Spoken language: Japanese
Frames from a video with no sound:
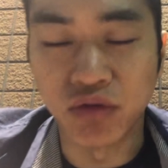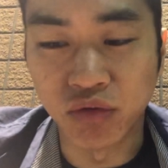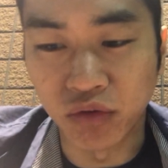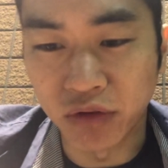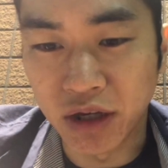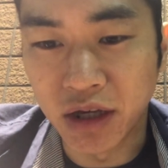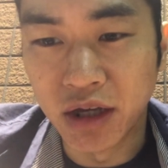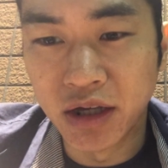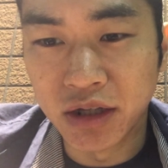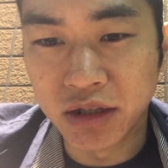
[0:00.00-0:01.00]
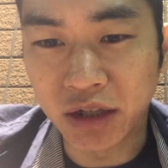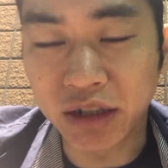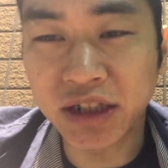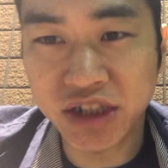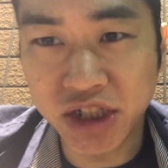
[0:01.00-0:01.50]
いうことで
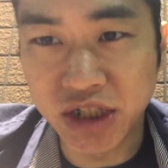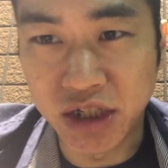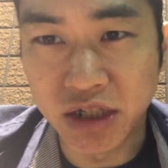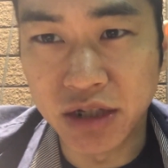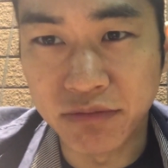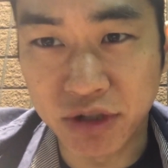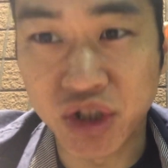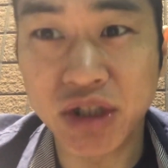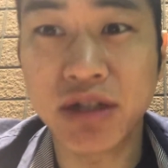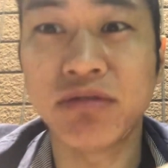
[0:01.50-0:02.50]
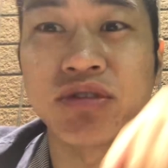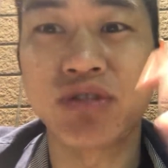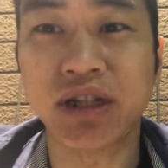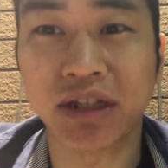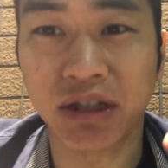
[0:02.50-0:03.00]
正しい、まあ、姿勢の
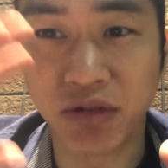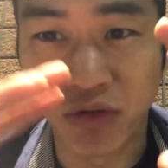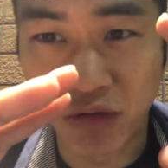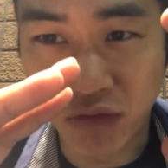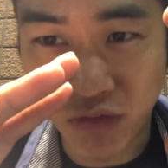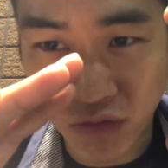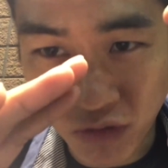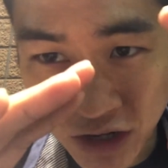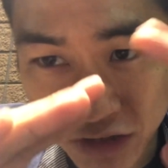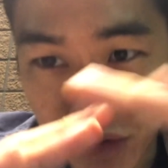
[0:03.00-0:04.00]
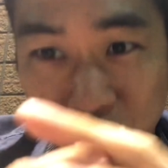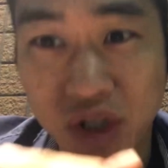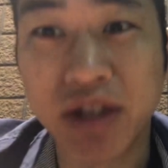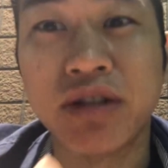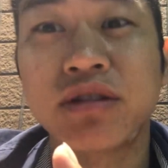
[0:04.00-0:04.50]
作り方のお話をし
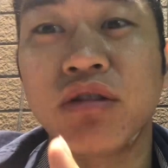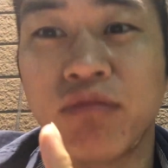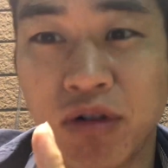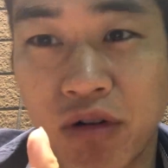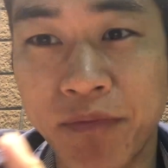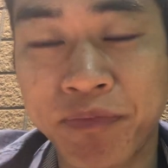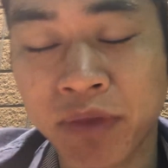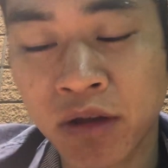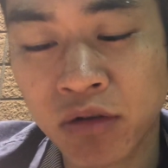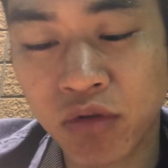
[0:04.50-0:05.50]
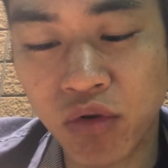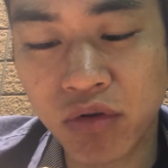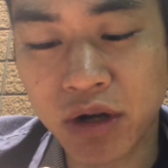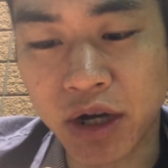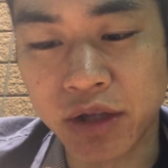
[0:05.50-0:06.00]
たいんですけども
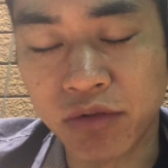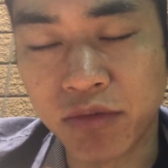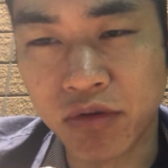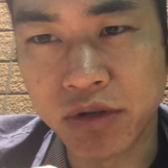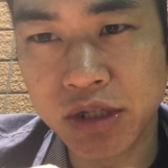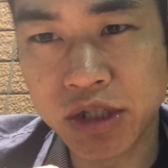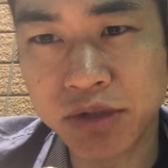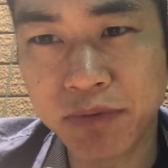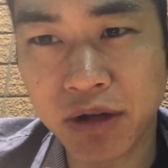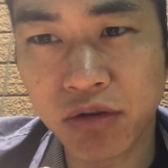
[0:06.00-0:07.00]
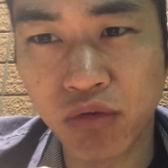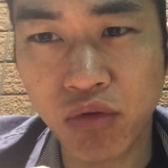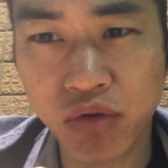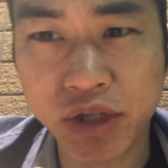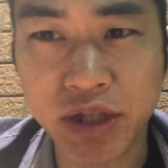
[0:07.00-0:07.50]
今回のもう一番
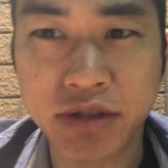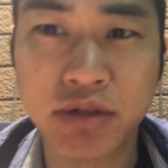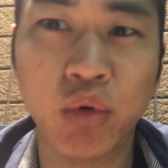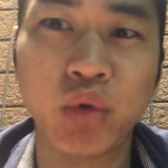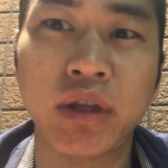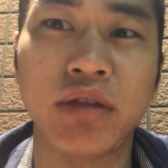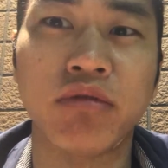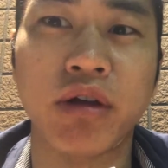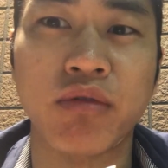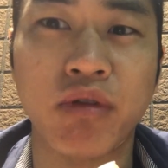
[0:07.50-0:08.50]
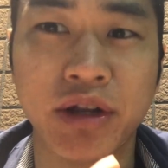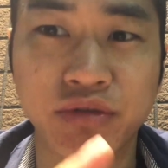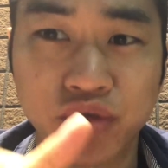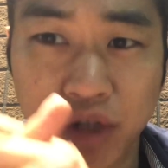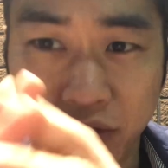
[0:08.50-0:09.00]
大きな争点となるお
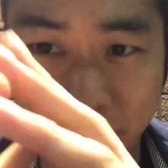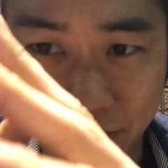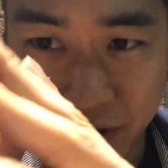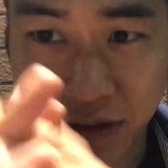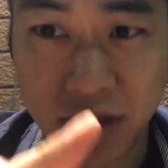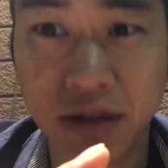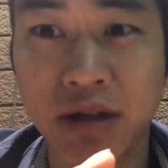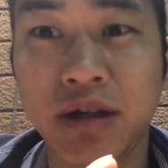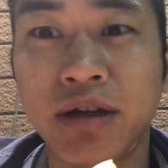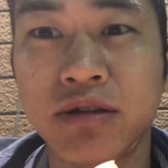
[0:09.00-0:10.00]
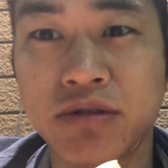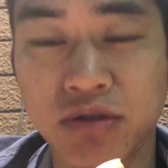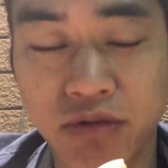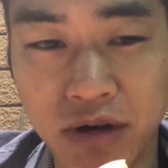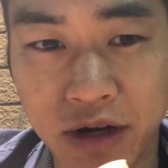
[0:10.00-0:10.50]
話をしたいと思います。
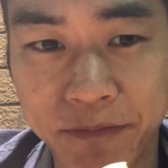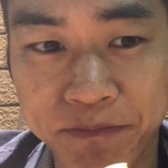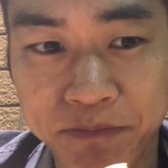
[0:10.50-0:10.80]
それは、